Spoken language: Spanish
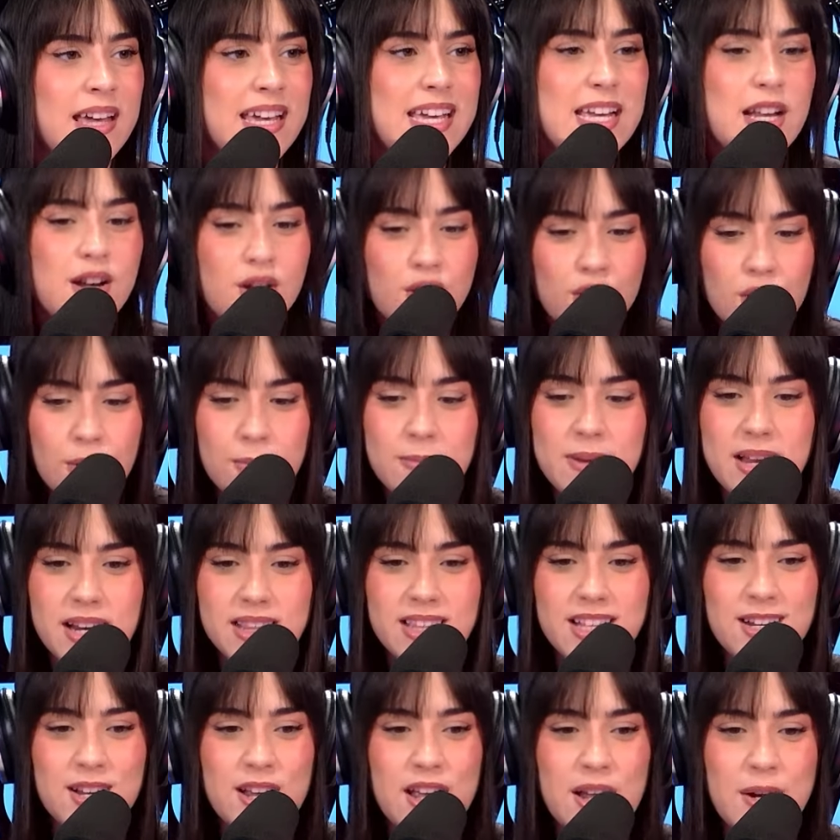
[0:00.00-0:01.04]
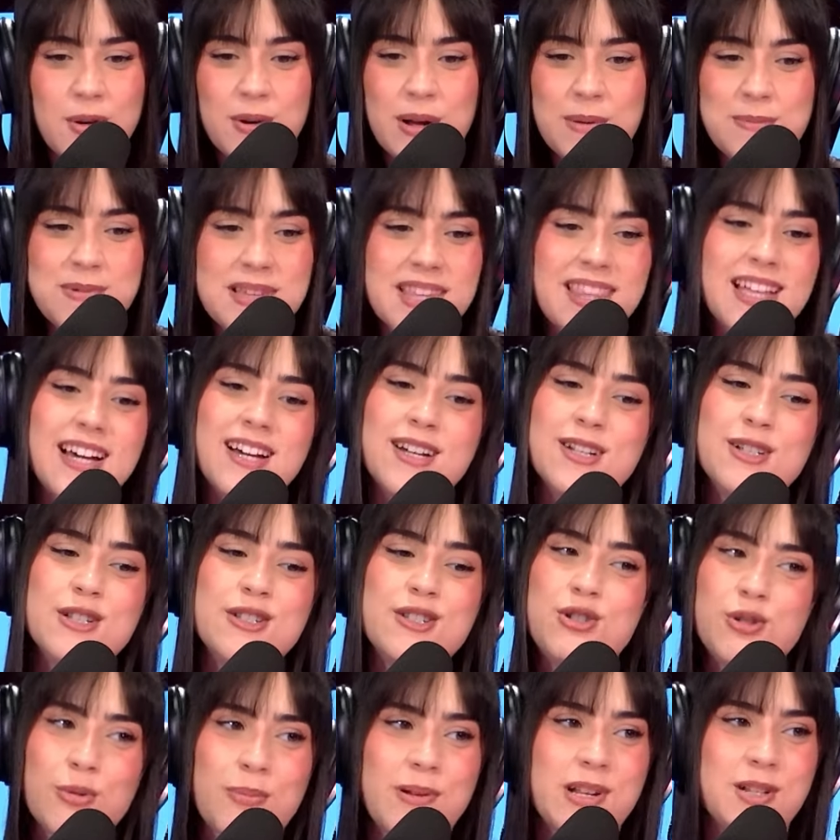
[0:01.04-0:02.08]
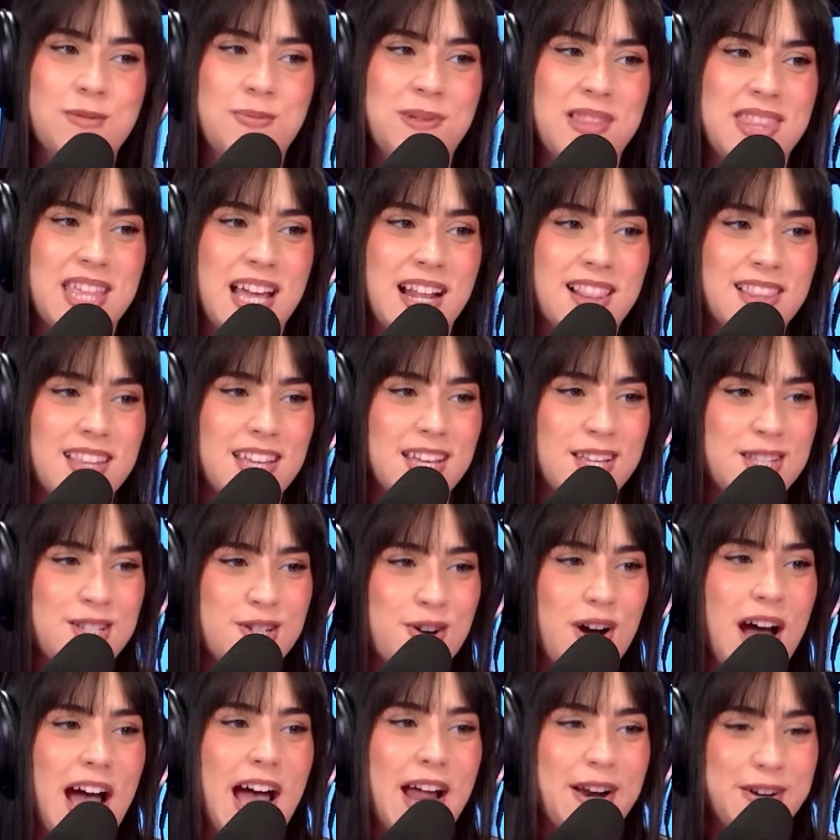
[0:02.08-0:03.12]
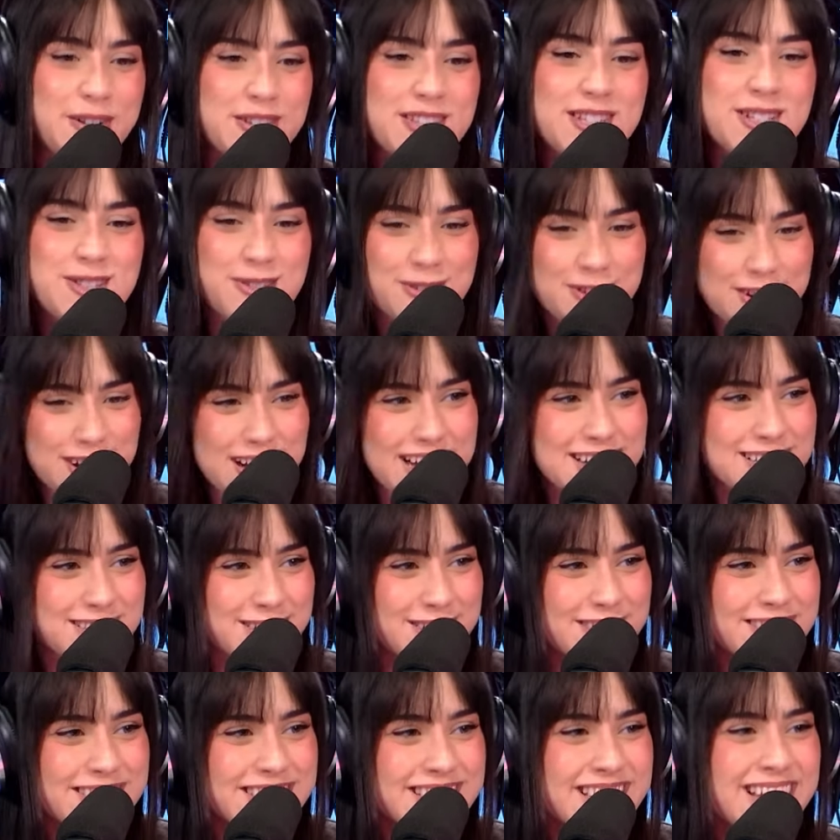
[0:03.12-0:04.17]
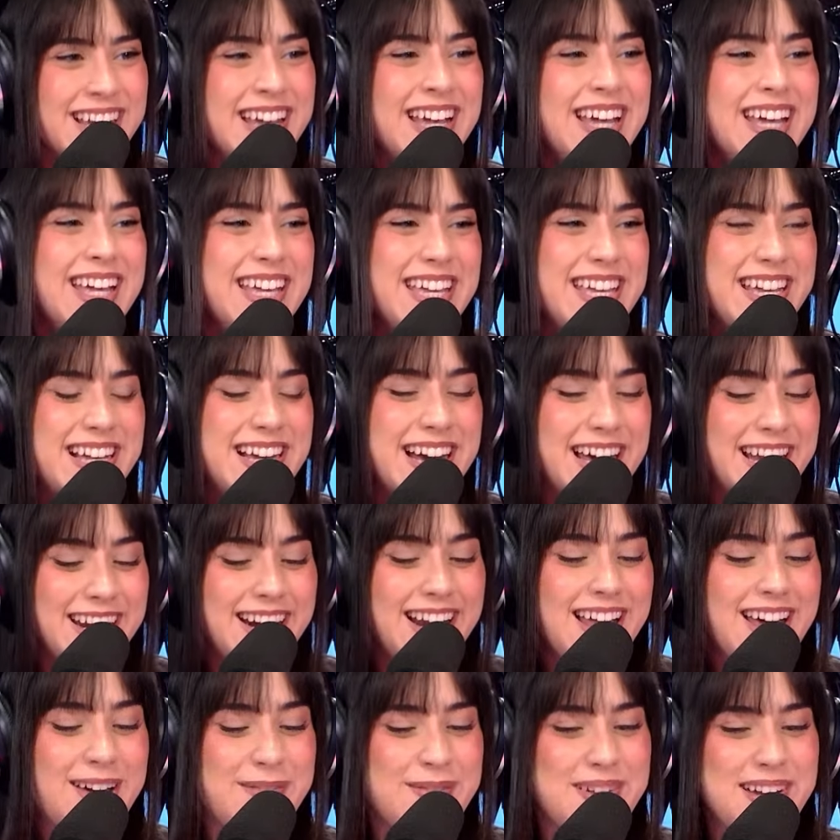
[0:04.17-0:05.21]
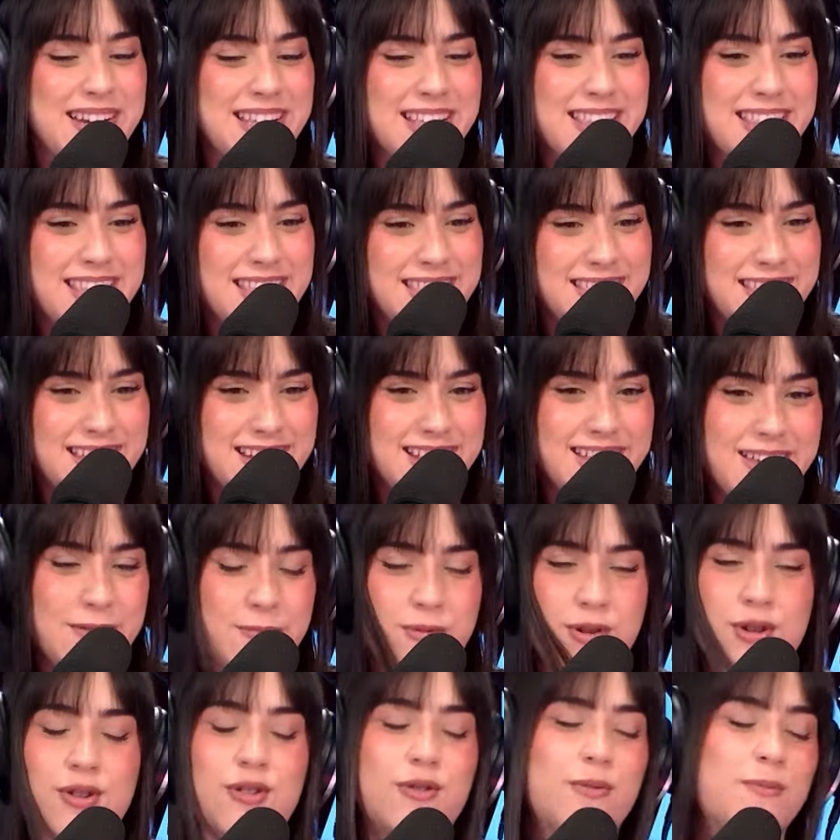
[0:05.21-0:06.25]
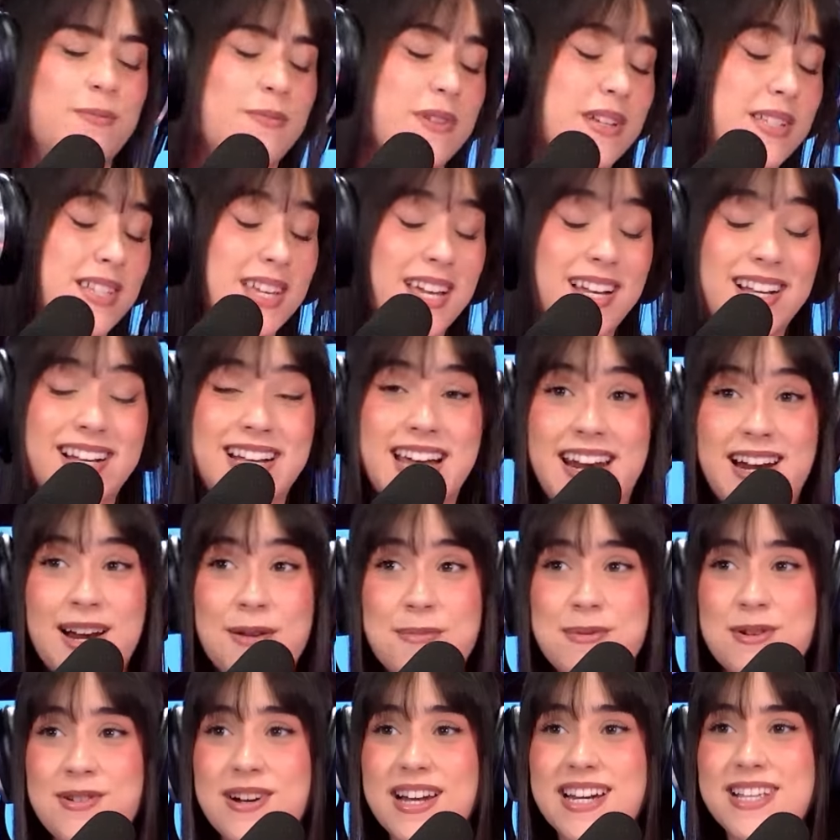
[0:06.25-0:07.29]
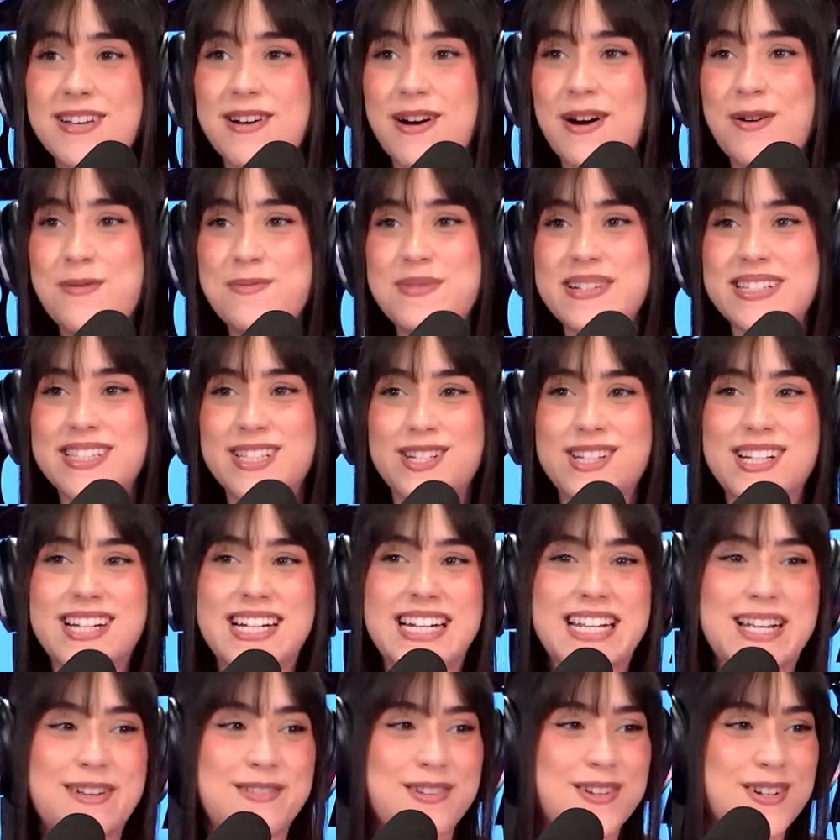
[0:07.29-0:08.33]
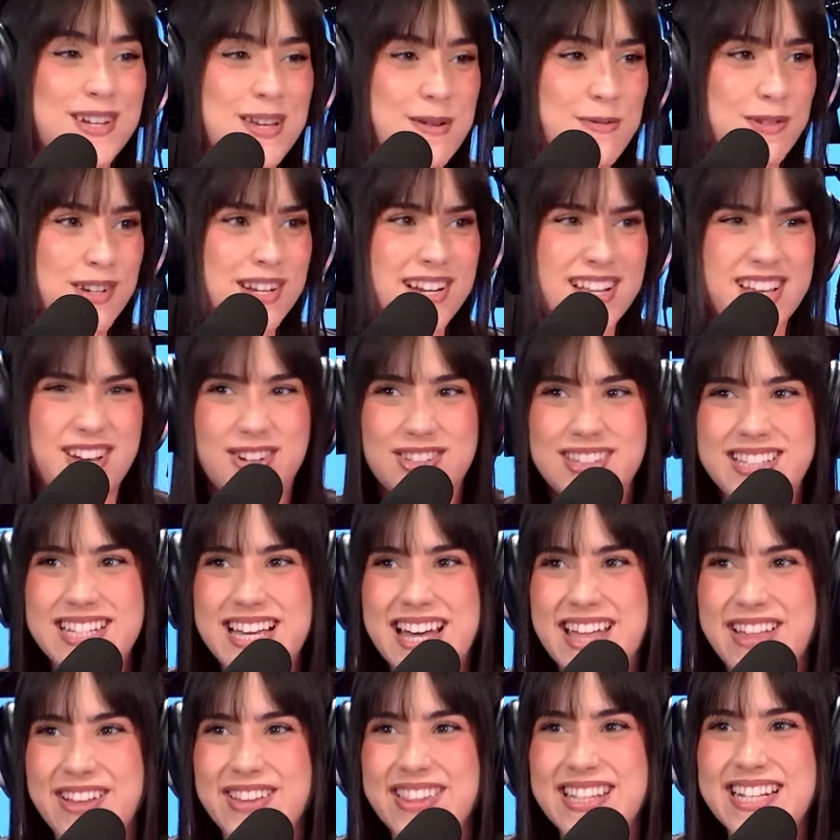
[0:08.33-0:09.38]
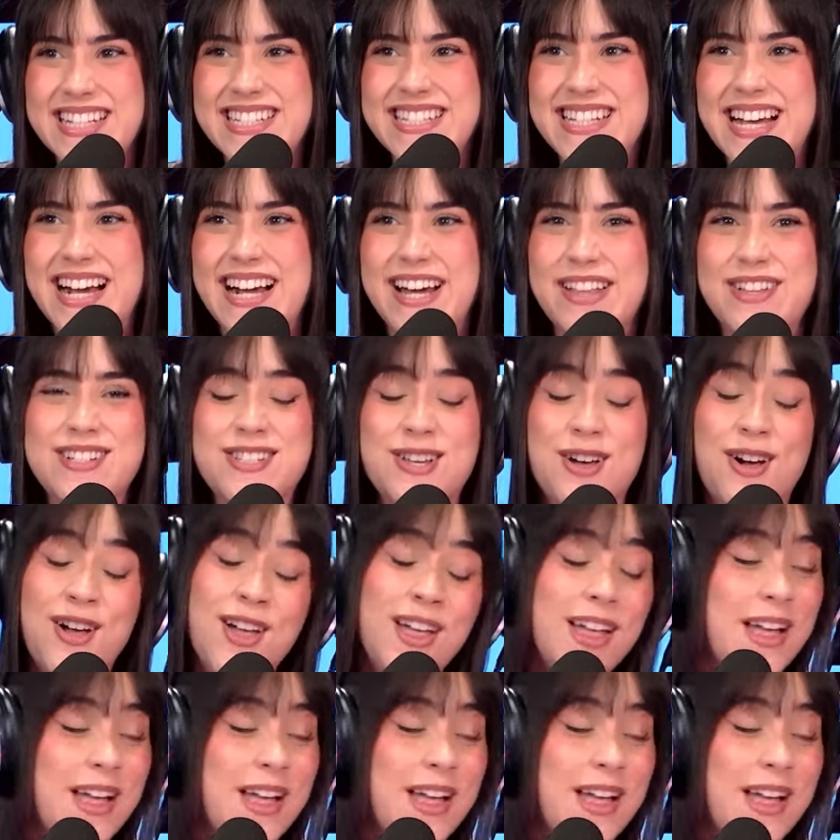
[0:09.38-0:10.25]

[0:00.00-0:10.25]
y lo convierten en una pieza súper especial. De hecho, anoche estuve con las dos y Carla Menéndez, eh, bueno, es que Carla Paucar llevaba un vestido increíble, un kimono, y le digo, tía, ¿de dónde has sacado ese?